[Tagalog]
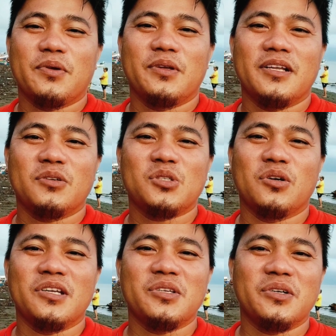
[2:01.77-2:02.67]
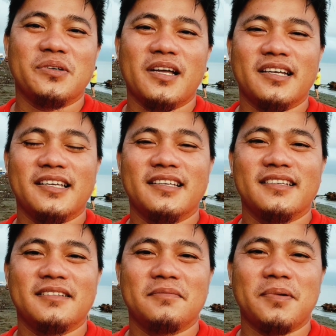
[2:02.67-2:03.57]
po nagustuhan ninyo yung aking
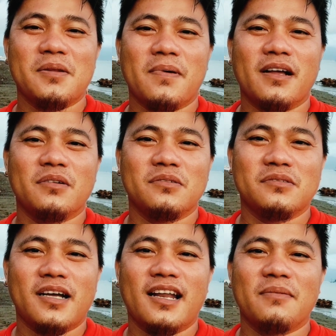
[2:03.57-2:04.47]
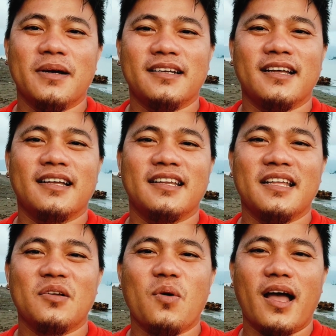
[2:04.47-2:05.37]
panibagong kalaman na
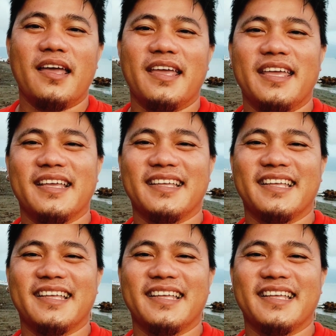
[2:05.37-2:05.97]
lingwahe